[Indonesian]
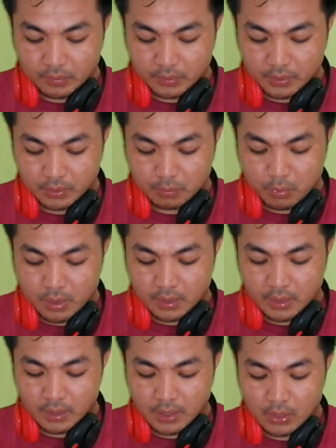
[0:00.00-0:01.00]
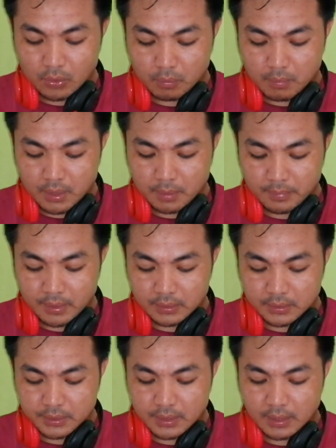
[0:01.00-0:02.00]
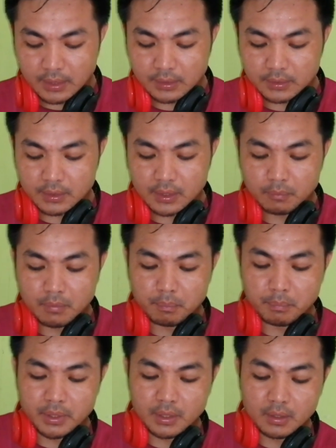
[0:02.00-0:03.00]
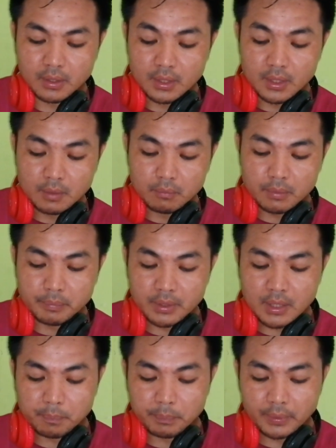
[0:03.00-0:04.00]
oh satu bulan yang lalu bagaimana cara saya membina membina